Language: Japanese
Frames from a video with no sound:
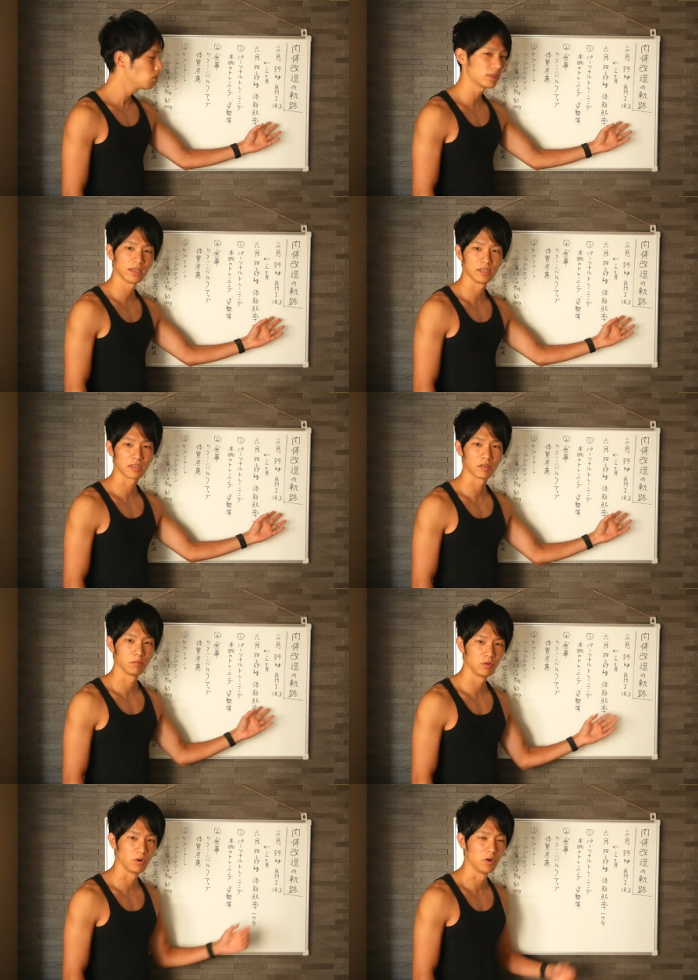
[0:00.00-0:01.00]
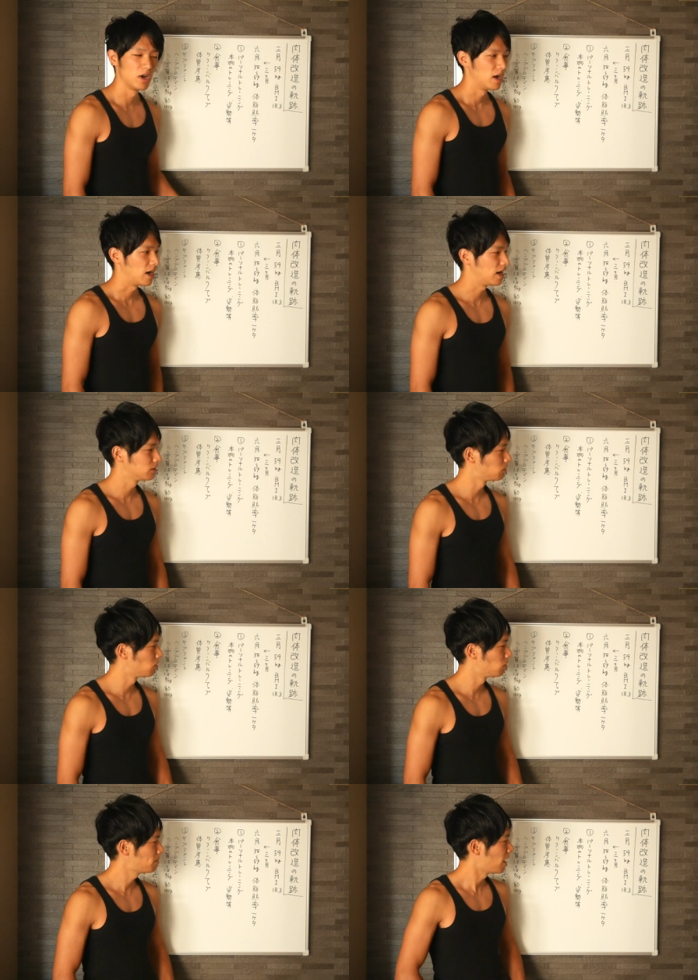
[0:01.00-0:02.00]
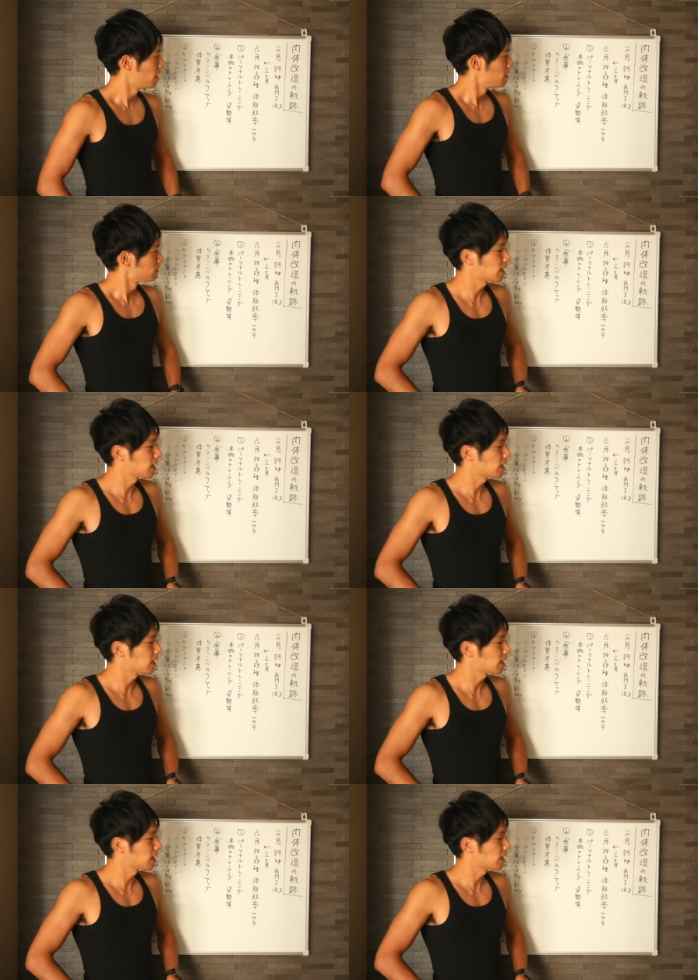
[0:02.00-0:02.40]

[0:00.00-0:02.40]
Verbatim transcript: 方なんですけども、あのー、まあ、